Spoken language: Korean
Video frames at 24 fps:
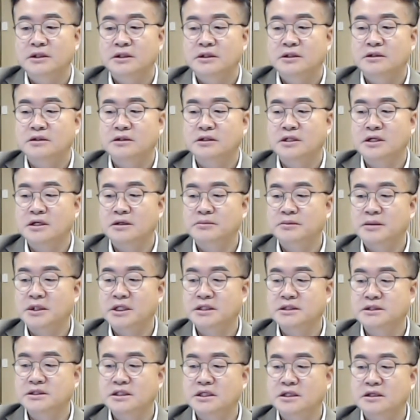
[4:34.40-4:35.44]
그러다 음에
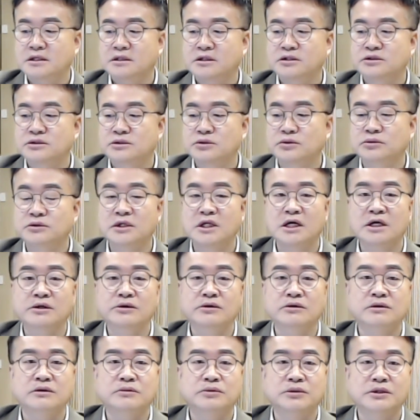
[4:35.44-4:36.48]
이제 좋은
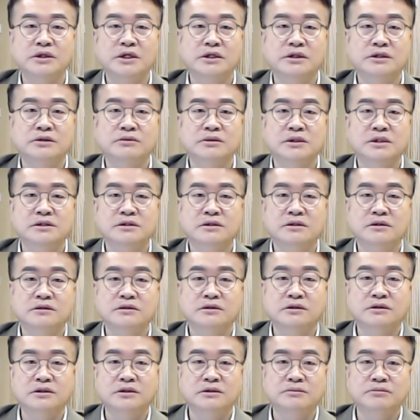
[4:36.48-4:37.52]
대학교를 보내기 위해서
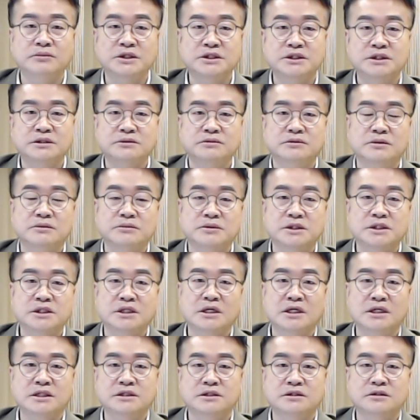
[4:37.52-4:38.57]
너는 몇 시부터 몇
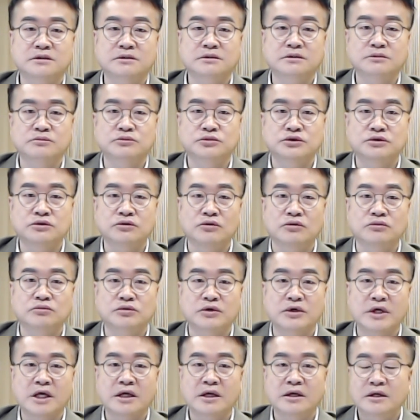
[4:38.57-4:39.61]
시까지는 무슨
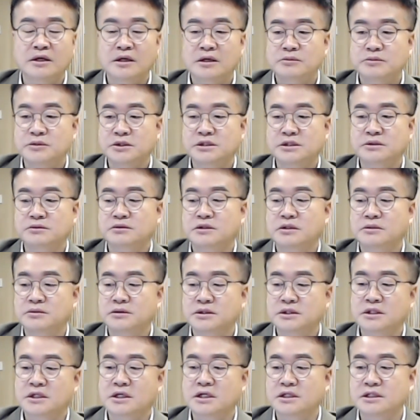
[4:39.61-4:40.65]
공부해? 몇 시부터 몇
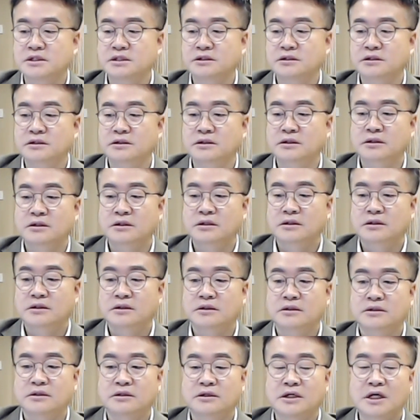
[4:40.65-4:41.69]
시까지는
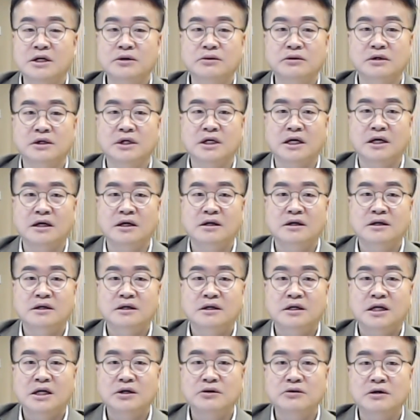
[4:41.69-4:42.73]
어, 학원을 가.
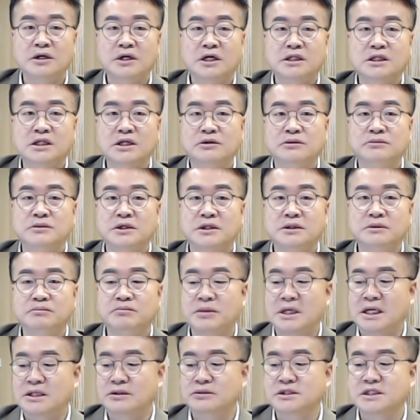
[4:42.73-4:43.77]
학원 갔다 오면
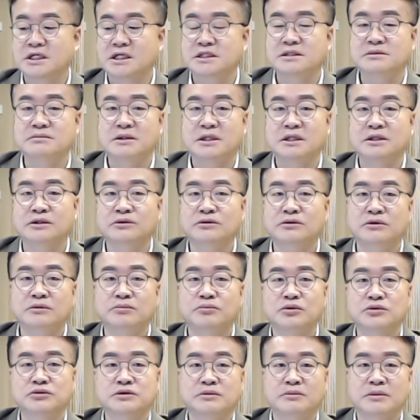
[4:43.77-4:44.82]
바로 자지 말고
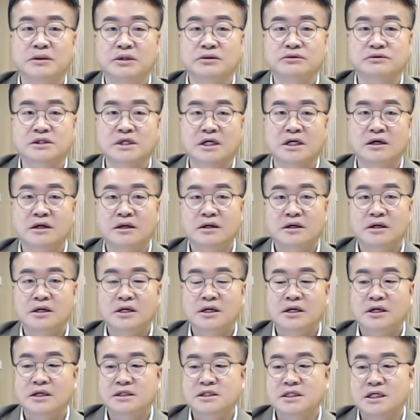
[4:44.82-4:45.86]
복습하고 자.
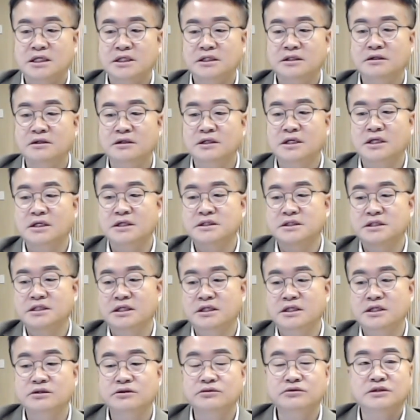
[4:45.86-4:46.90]
자, 이렇게 이제
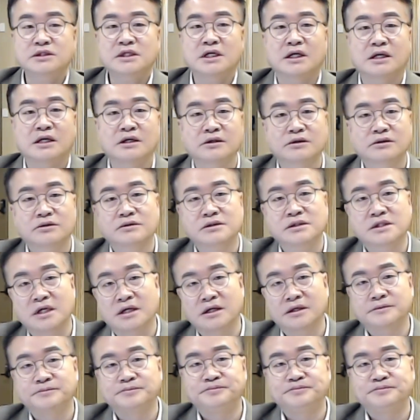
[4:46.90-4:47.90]
키우잖아요, 통상을.